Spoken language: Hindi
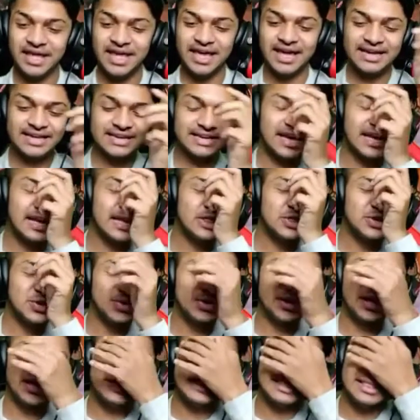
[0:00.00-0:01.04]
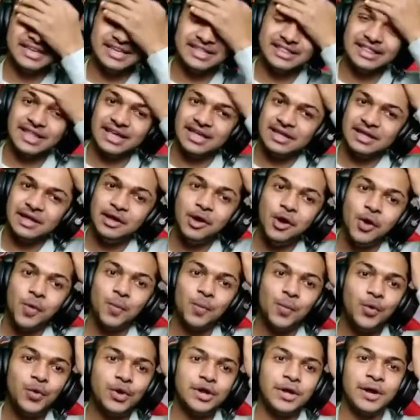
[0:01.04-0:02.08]
एक नहीं दो नहीं तीन नहीं
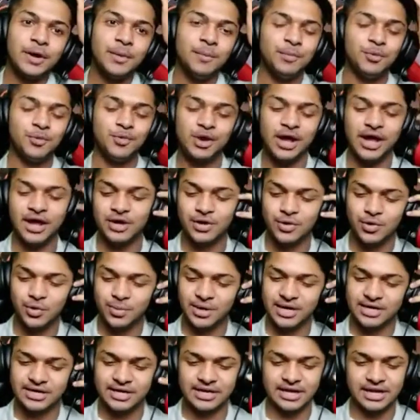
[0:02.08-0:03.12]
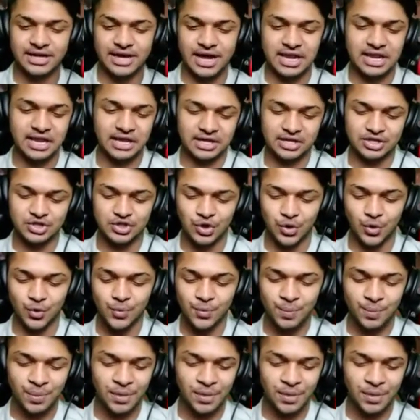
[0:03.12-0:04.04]
पूरे का पूरा इनक्यूबेटर निकालेंगे चलो